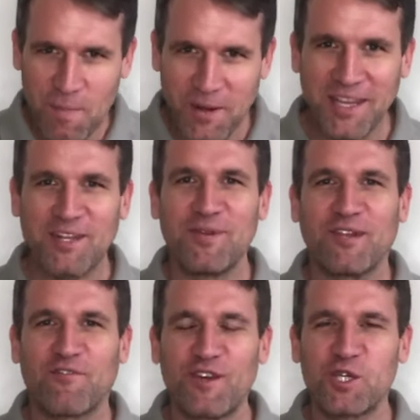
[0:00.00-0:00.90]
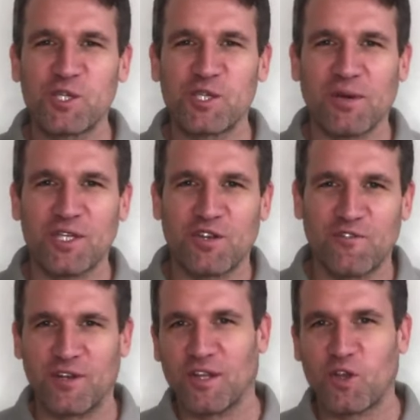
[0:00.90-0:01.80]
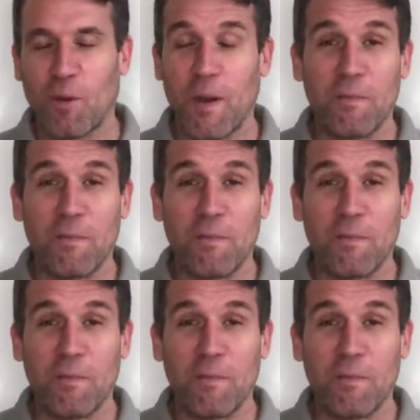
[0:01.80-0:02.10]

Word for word: bringt wieder frischen Sauerstoff in den Körper,